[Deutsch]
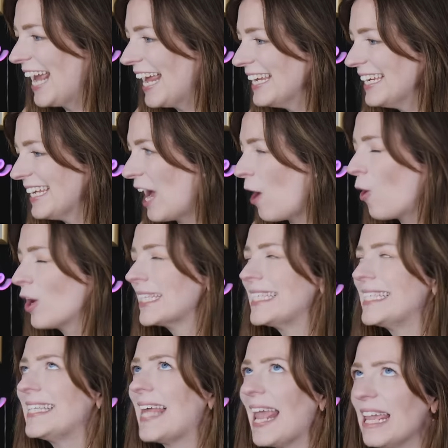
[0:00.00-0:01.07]
kennen die ja auch
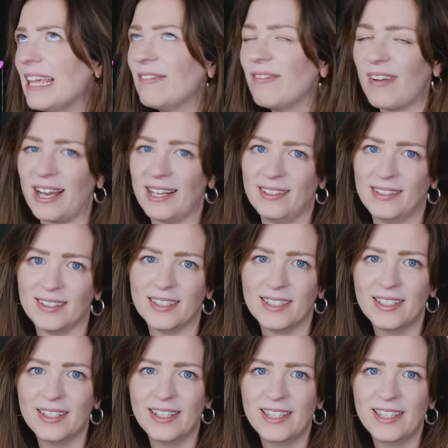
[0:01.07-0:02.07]
safe alle.